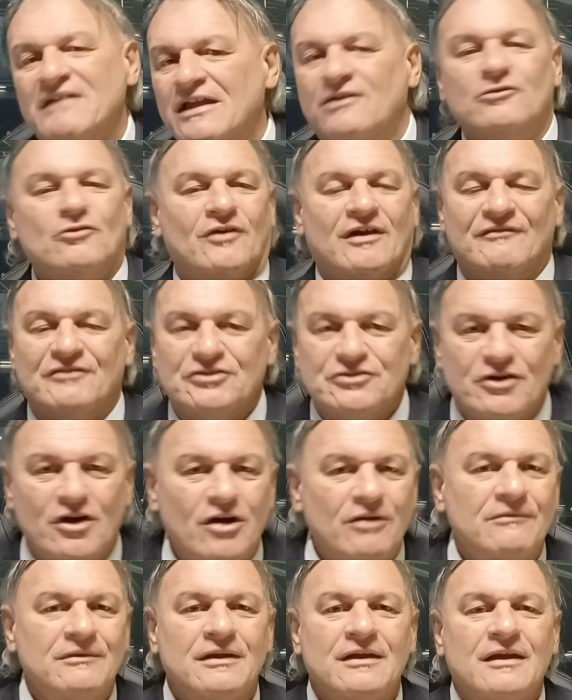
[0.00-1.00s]
non la
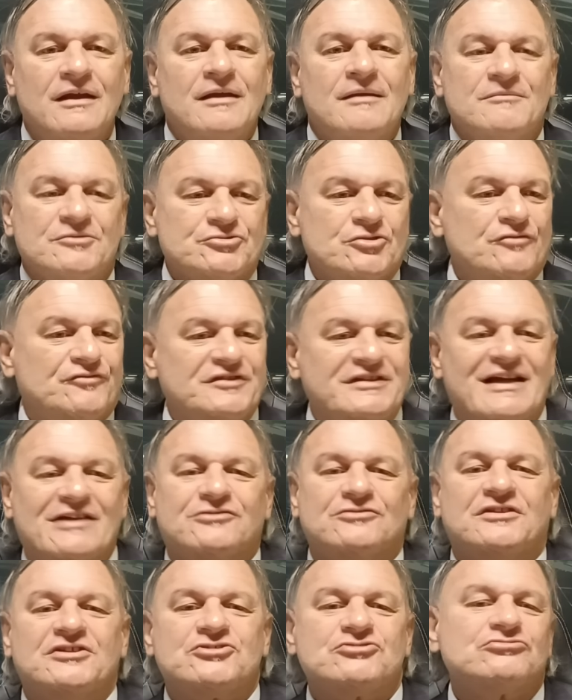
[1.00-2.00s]
vedrò, mi sono
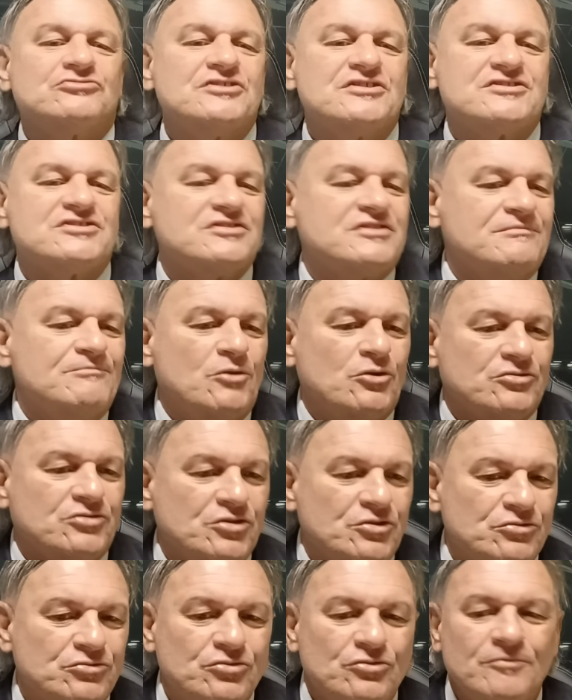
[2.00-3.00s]
fidato dei giudizi di
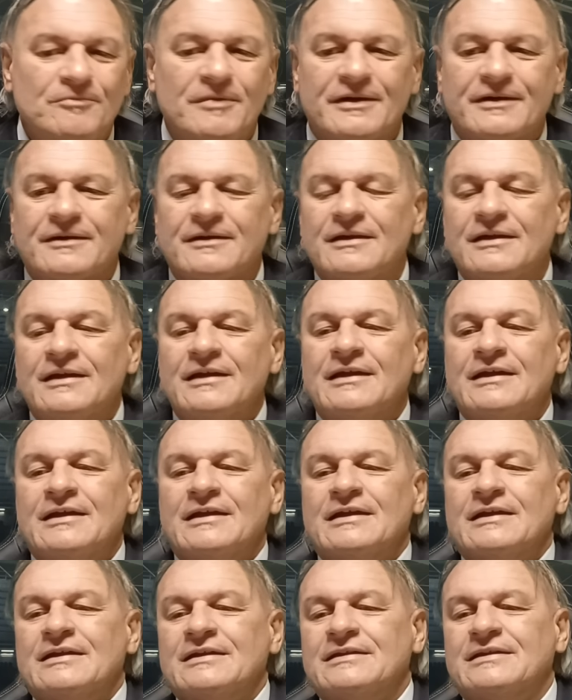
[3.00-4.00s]
molti youtuber,
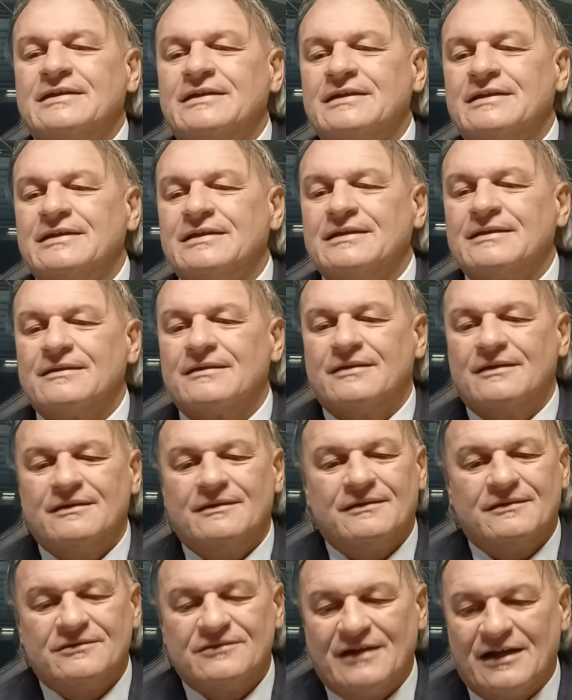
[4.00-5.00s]
di
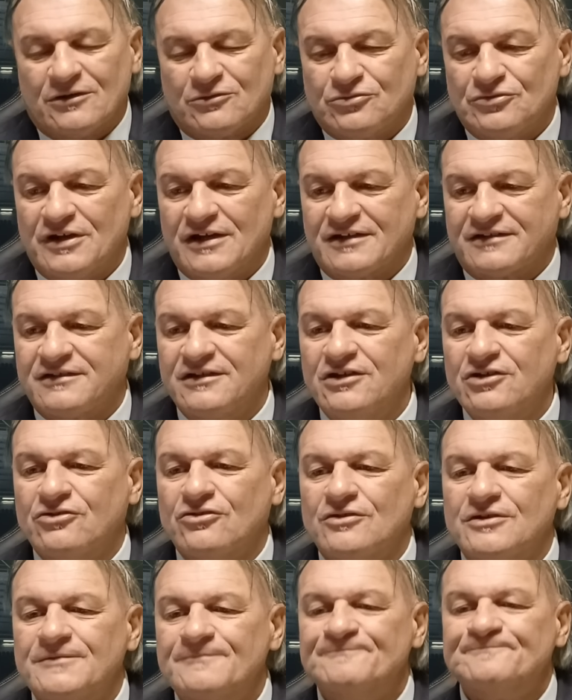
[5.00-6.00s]
alcuni
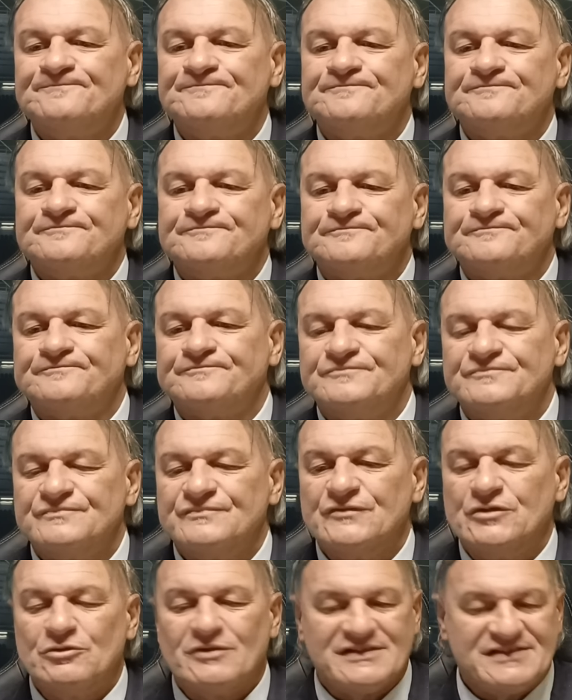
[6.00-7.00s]
articoli,
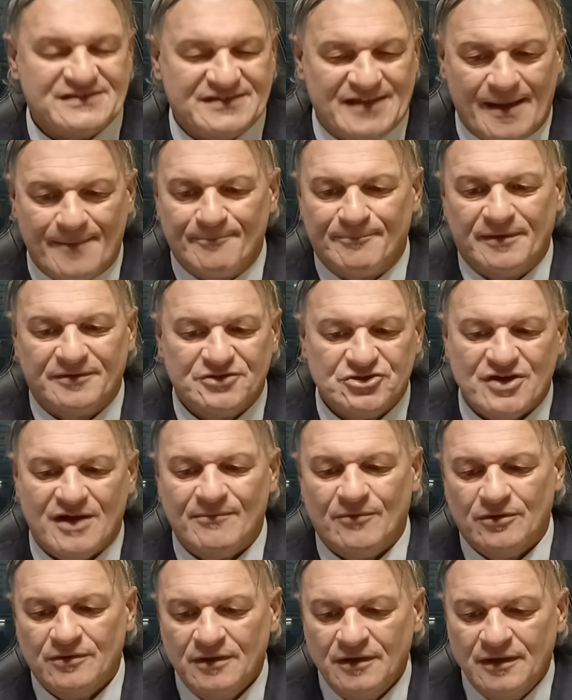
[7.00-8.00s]
di una stampa,
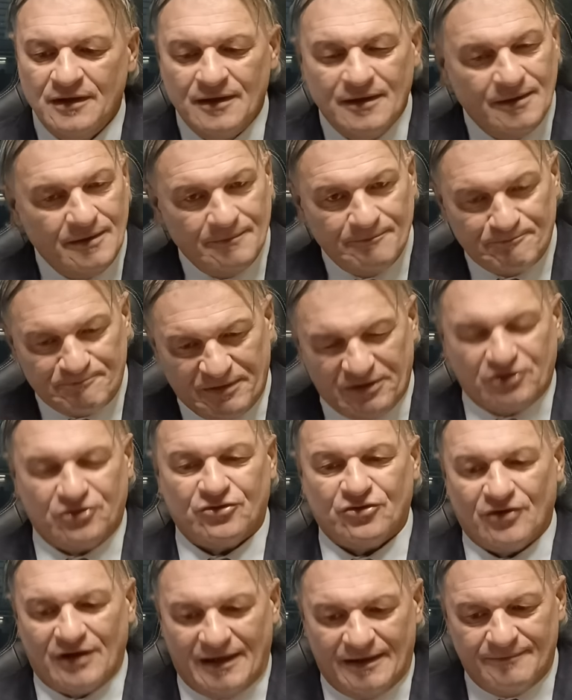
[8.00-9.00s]
diciamo,
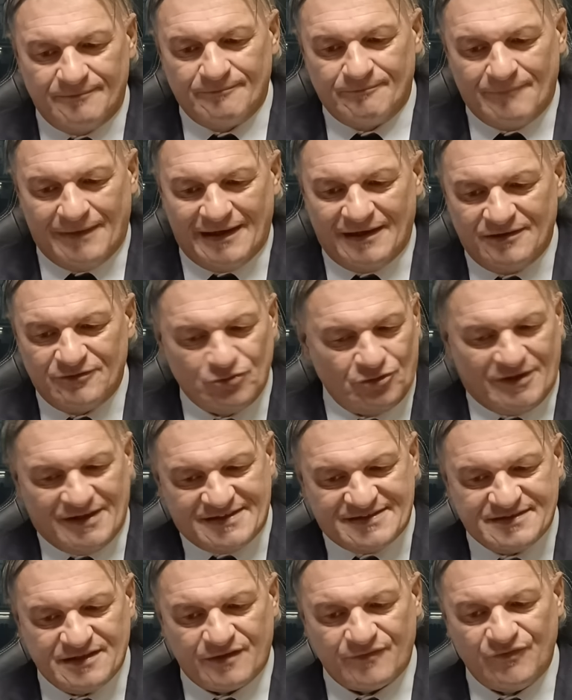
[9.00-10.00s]
piccola ma non
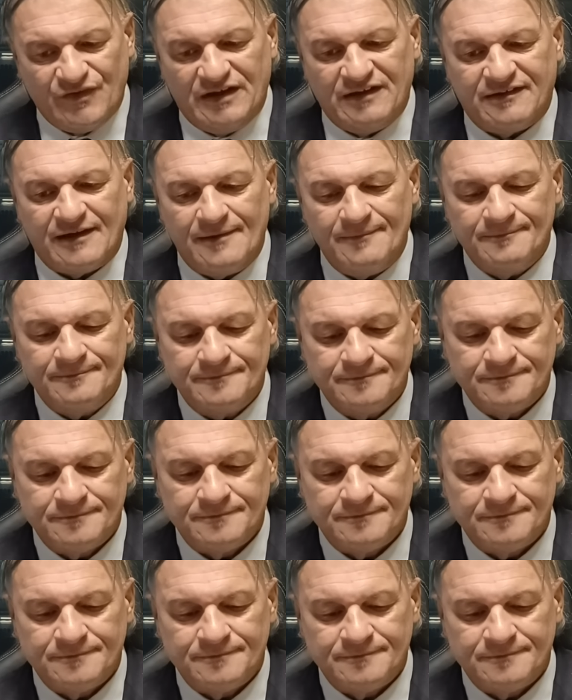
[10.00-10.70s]
asservita,